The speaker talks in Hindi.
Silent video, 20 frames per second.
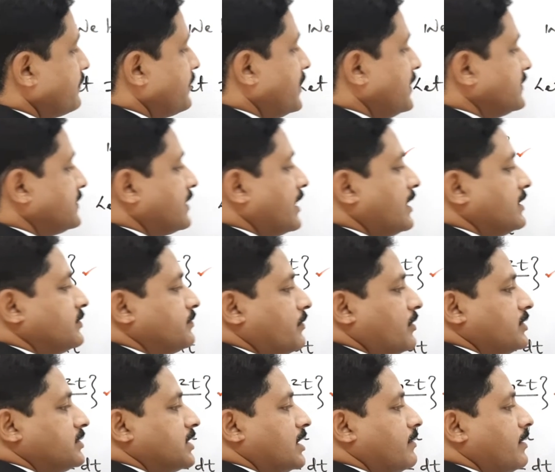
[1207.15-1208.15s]
जबकि इसके
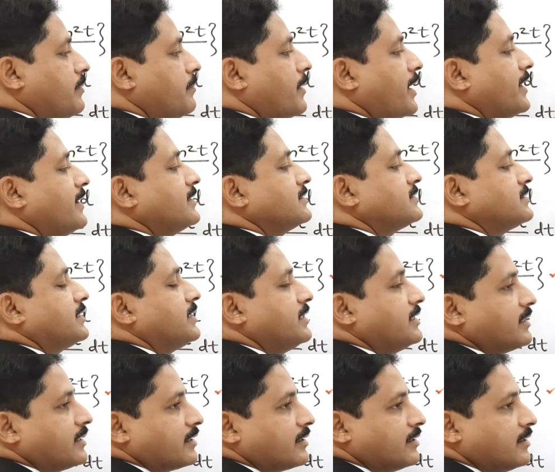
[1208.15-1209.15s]
एक्सपोनेंशियल में माइनस
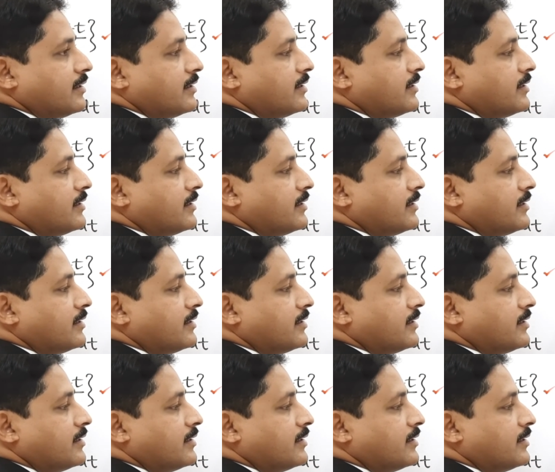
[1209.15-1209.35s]
टी है